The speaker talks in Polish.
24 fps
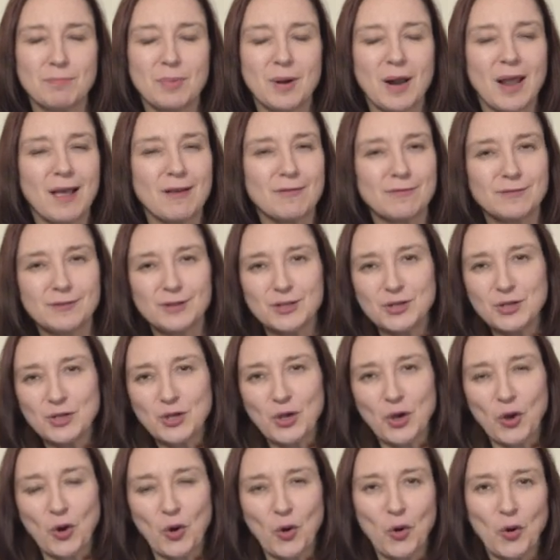
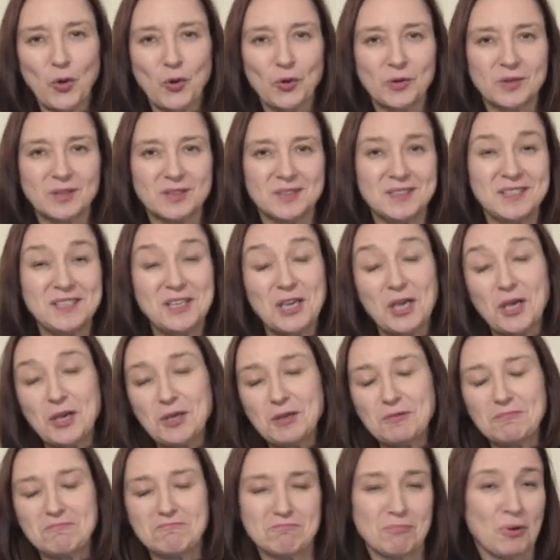prawdy o y,
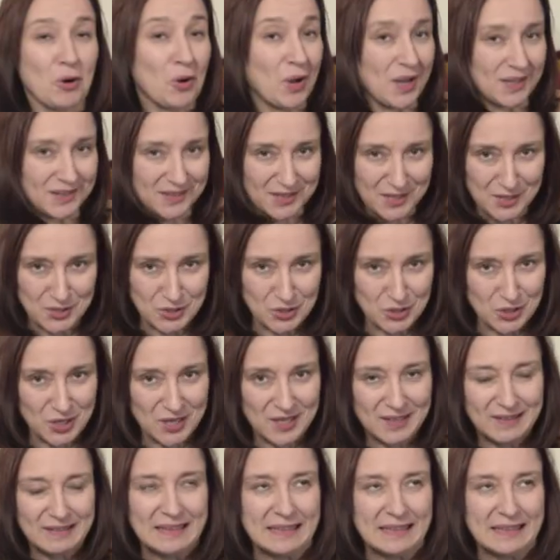jej bohaterze